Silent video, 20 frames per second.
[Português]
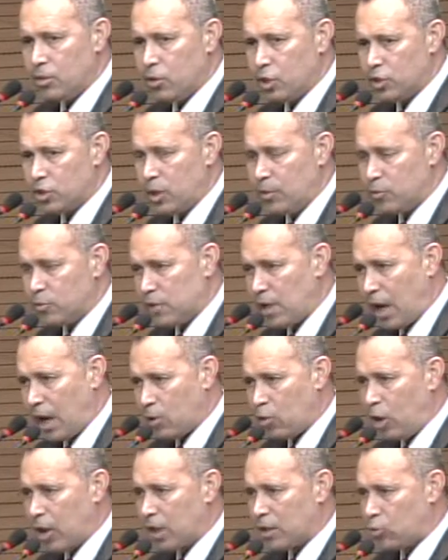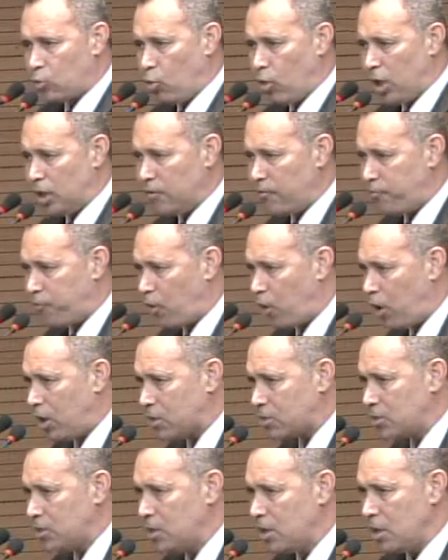nós estamos agora atuando
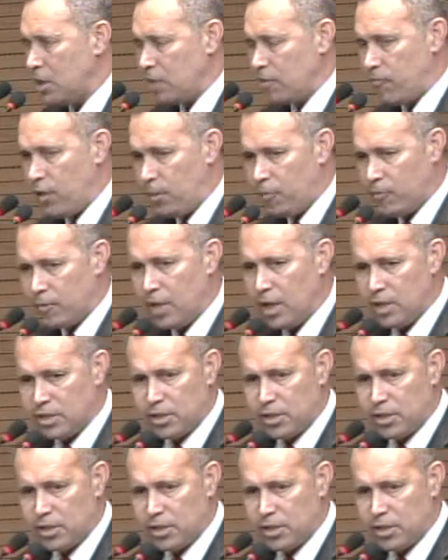forte e vamos,